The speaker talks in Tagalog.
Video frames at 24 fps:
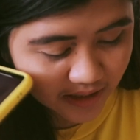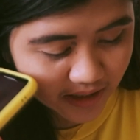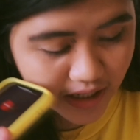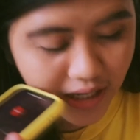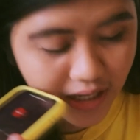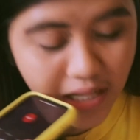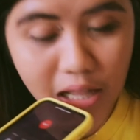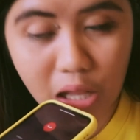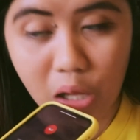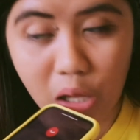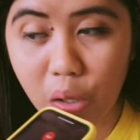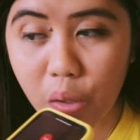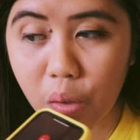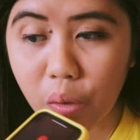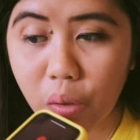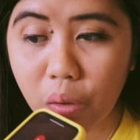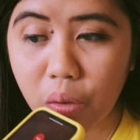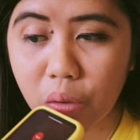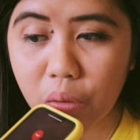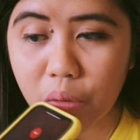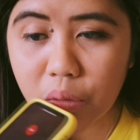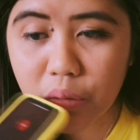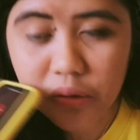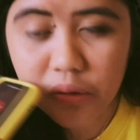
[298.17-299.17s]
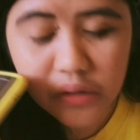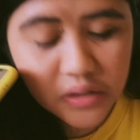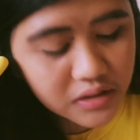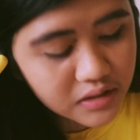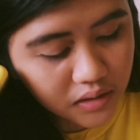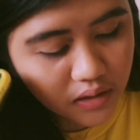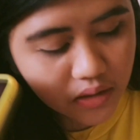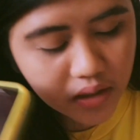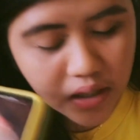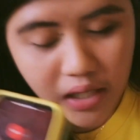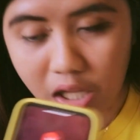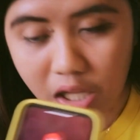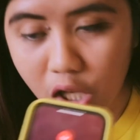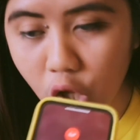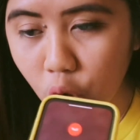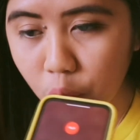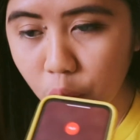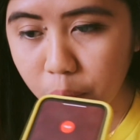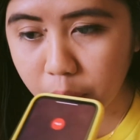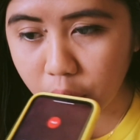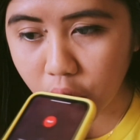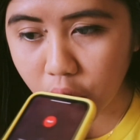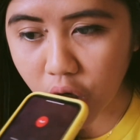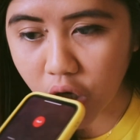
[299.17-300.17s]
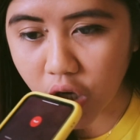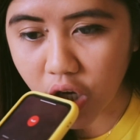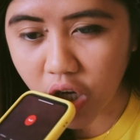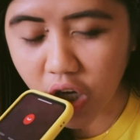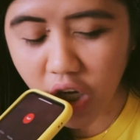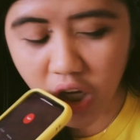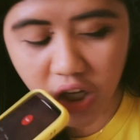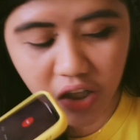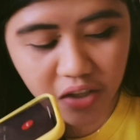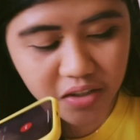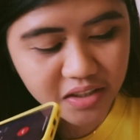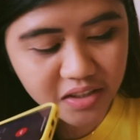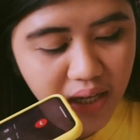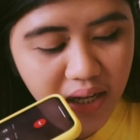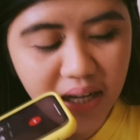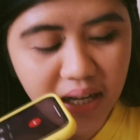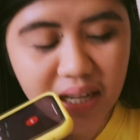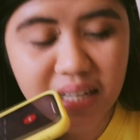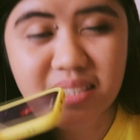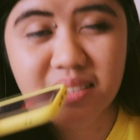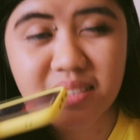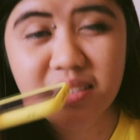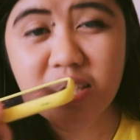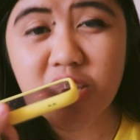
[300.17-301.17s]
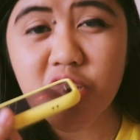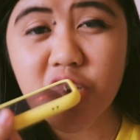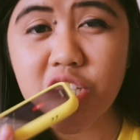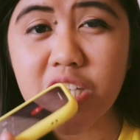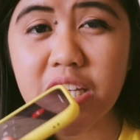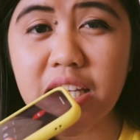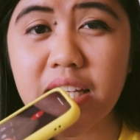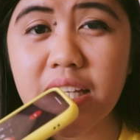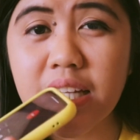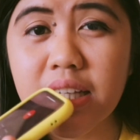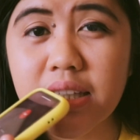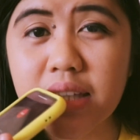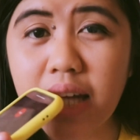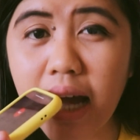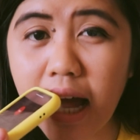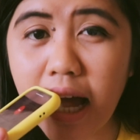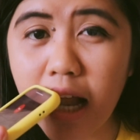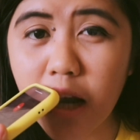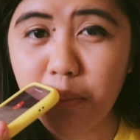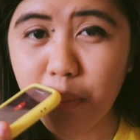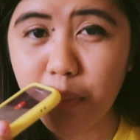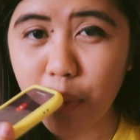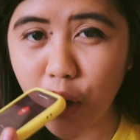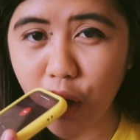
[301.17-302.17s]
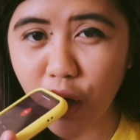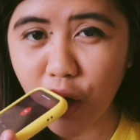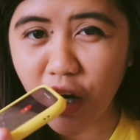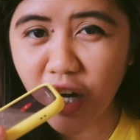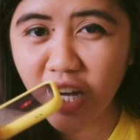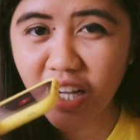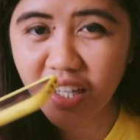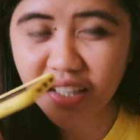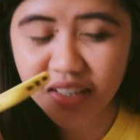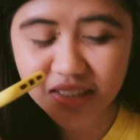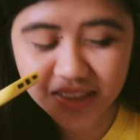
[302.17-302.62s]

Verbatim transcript: Hello? Hello po? Is this Sheena Daal po?